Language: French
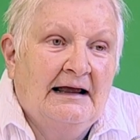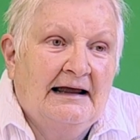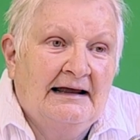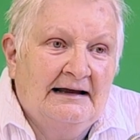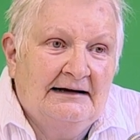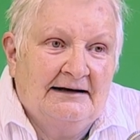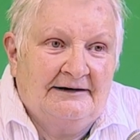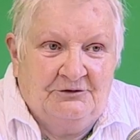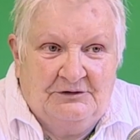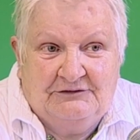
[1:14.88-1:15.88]
et la
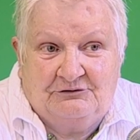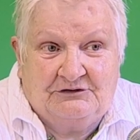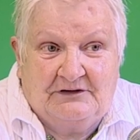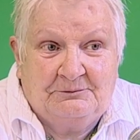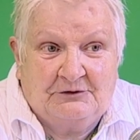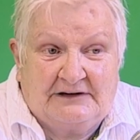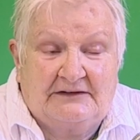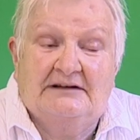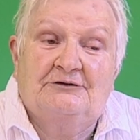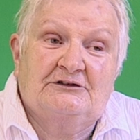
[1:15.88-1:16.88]
nuit, vous devez
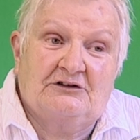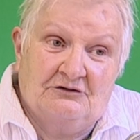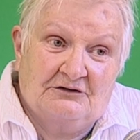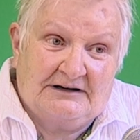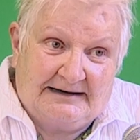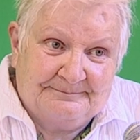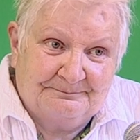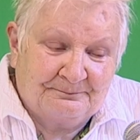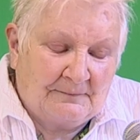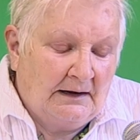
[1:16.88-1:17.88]
potasser votre anglais.
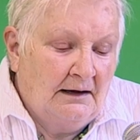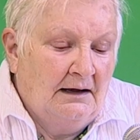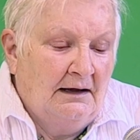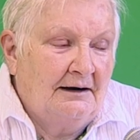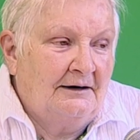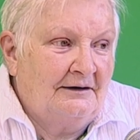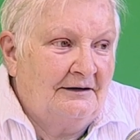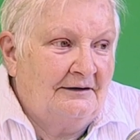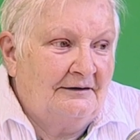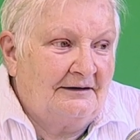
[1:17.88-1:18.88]

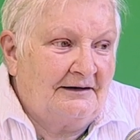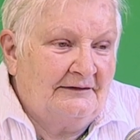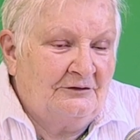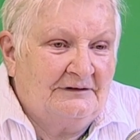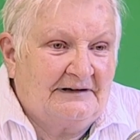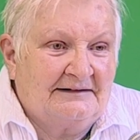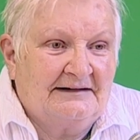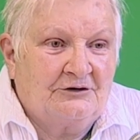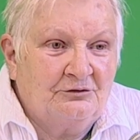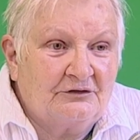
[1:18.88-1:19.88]
Euh, résultat
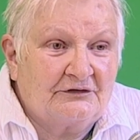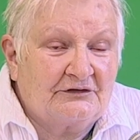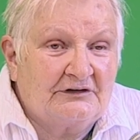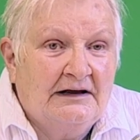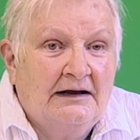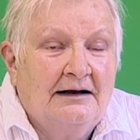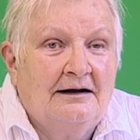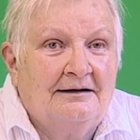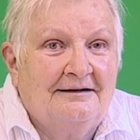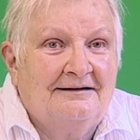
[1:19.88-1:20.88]
des courses,
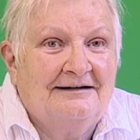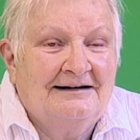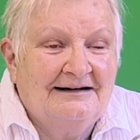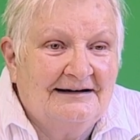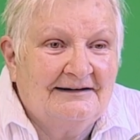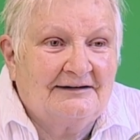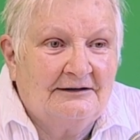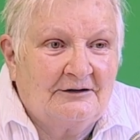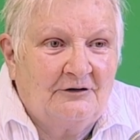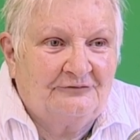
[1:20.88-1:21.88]
euh, les
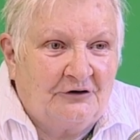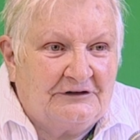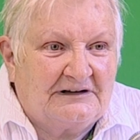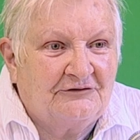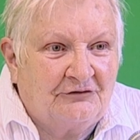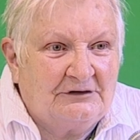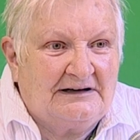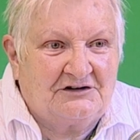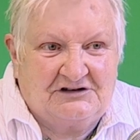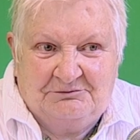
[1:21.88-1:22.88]
anglophones qui font de
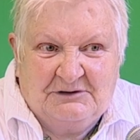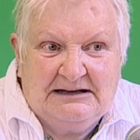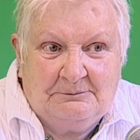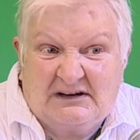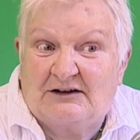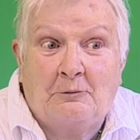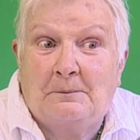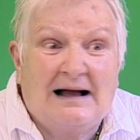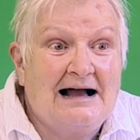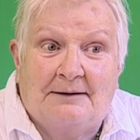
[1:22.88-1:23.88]
la chimie puis qui n'ont
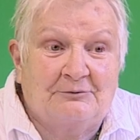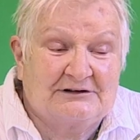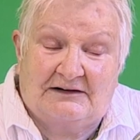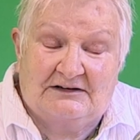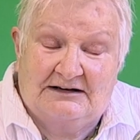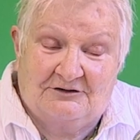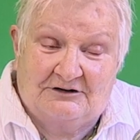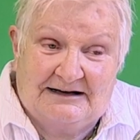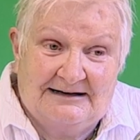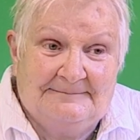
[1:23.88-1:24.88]
pas à potasser
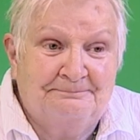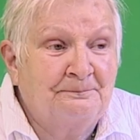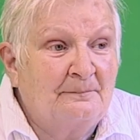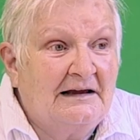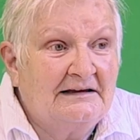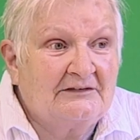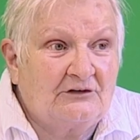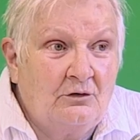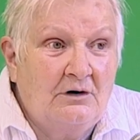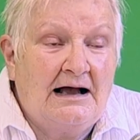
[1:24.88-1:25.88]
l'anglais, ils
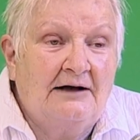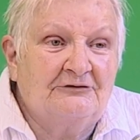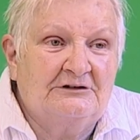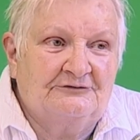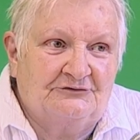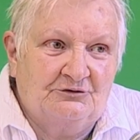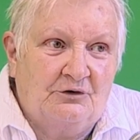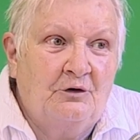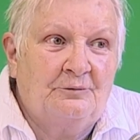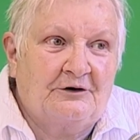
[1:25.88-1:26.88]
seront avant vous
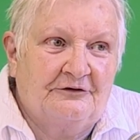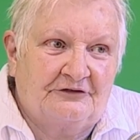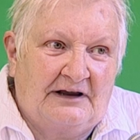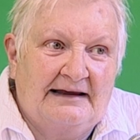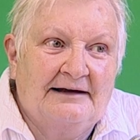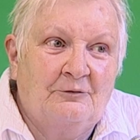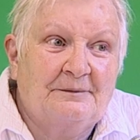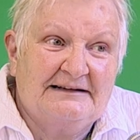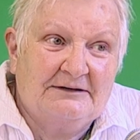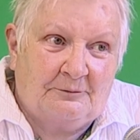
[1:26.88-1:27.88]
au brevet et au
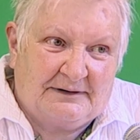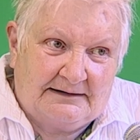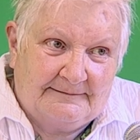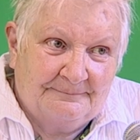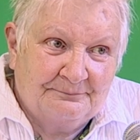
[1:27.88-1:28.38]
prix Nobel.